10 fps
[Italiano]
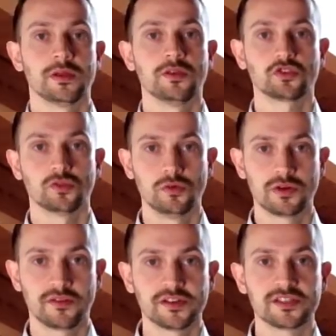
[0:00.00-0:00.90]
Io sono
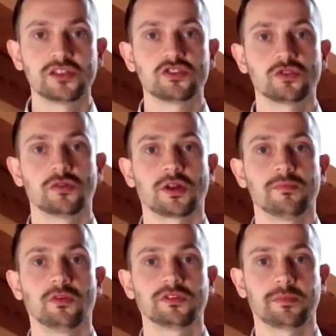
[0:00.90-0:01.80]
Luca Facin, sono un
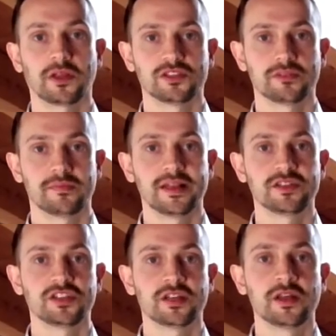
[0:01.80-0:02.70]
Remote Project
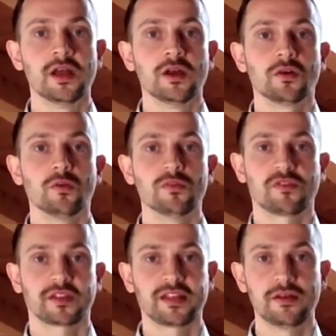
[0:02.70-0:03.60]
Manager. Con mio
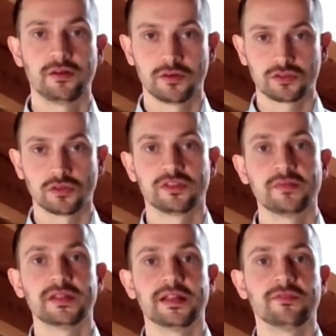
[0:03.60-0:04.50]
fratello e il nostro team
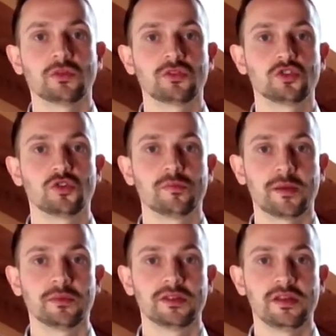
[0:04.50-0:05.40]
di lavoro ci
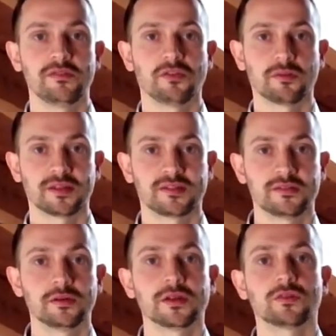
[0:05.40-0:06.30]
occupiamo di
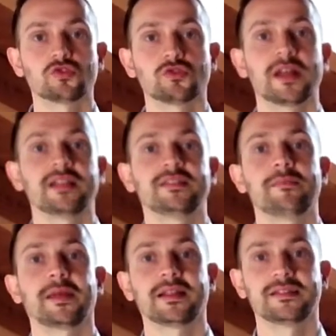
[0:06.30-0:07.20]
formazione e consulenze
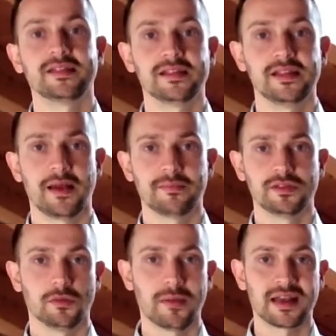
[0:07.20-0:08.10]
per aziende in
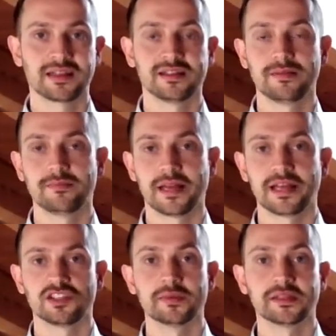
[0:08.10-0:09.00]
ambito marketing,
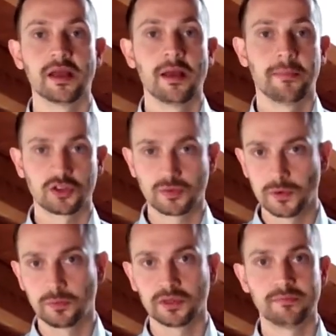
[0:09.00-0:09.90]
management, per lo
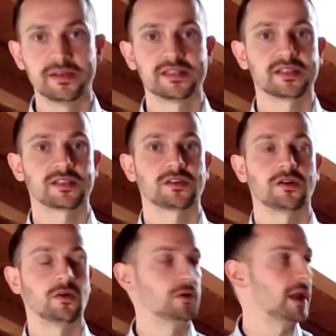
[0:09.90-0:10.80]
sviluppo del business
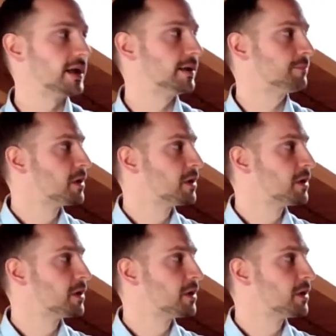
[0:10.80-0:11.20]
online.